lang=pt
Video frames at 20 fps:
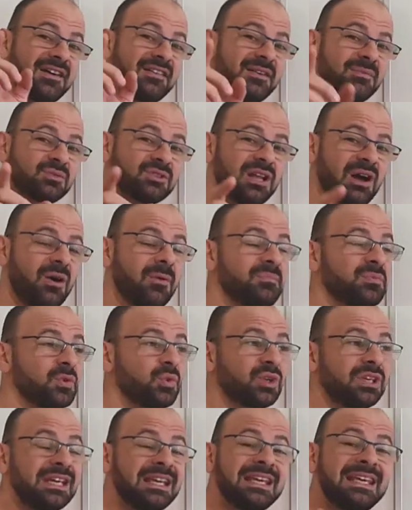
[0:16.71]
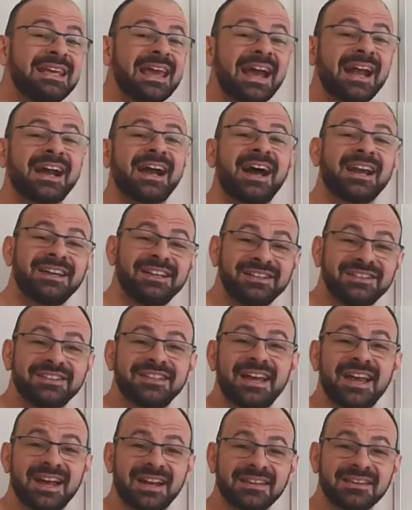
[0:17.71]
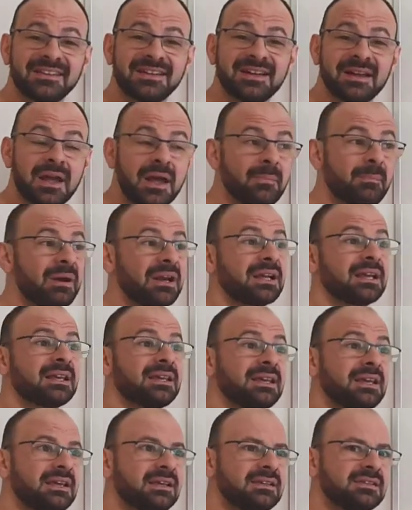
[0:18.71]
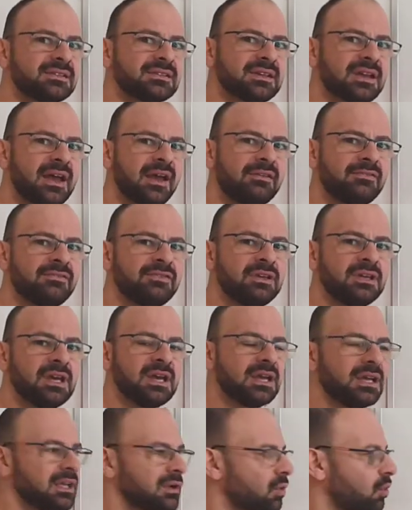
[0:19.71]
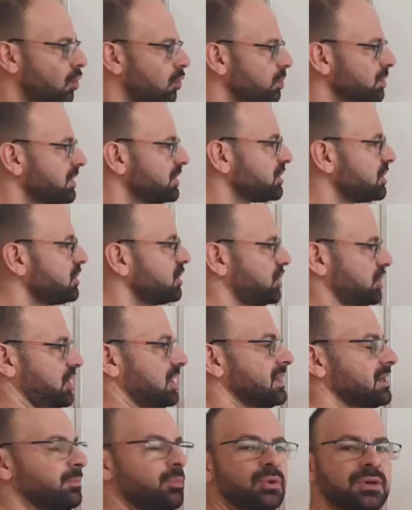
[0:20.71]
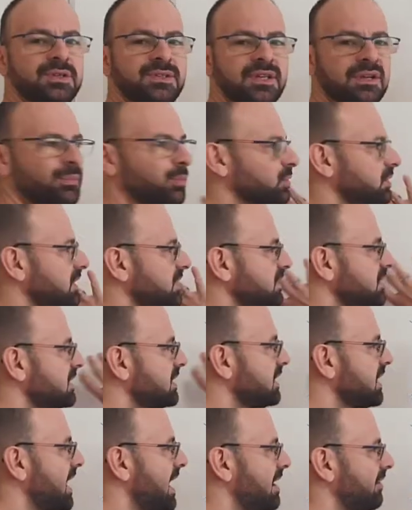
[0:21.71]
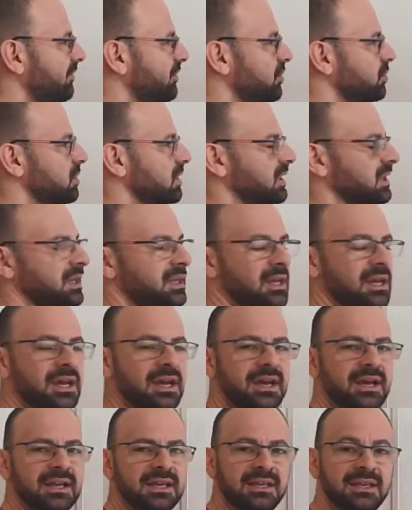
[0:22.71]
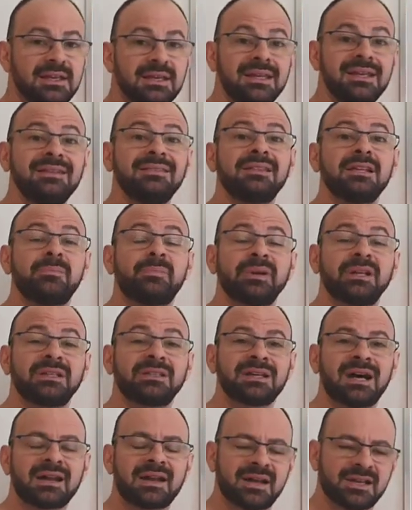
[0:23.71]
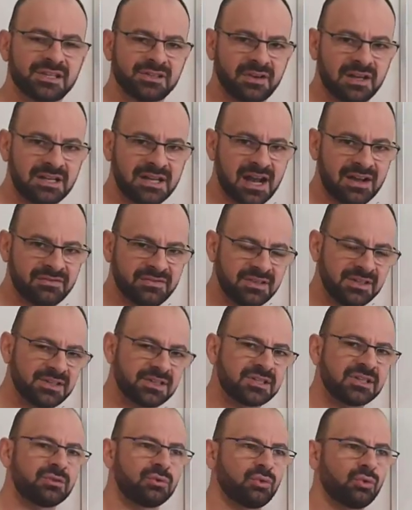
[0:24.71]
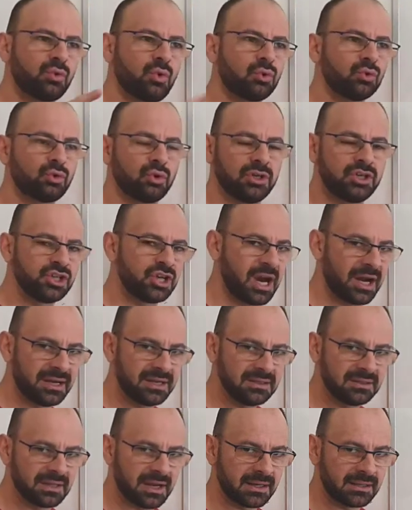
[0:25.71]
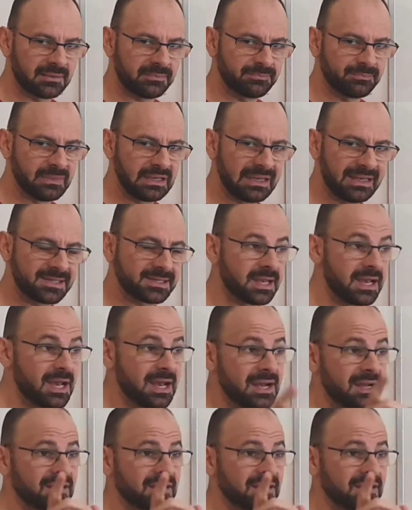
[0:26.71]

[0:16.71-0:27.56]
Vamos lá, o que é carga interna, para que, que serve e como que a gente chega, por exemplo, nesse gráfico aqui e interpretar as variáveis do controle de carga interna, beleza?